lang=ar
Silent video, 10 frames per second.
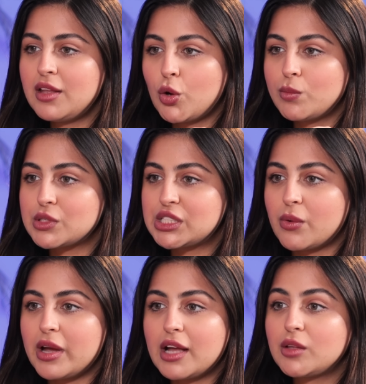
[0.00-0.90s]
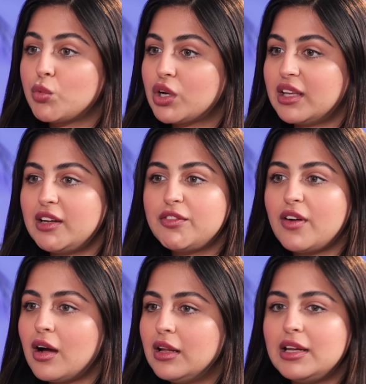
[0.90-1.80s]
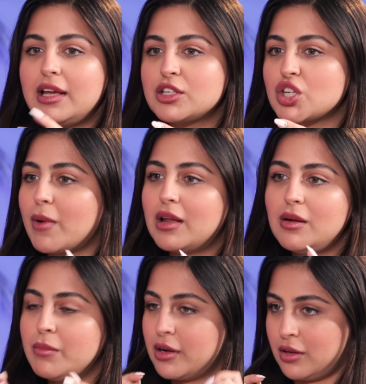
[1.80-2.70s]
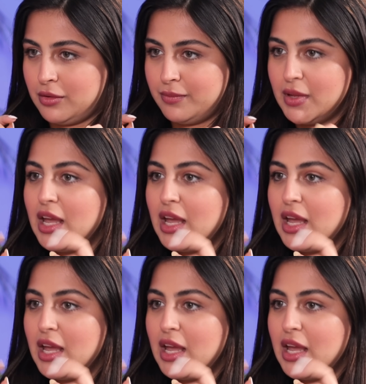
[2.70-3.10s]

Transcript: عندكم مستويات مختلفه لجمال المراه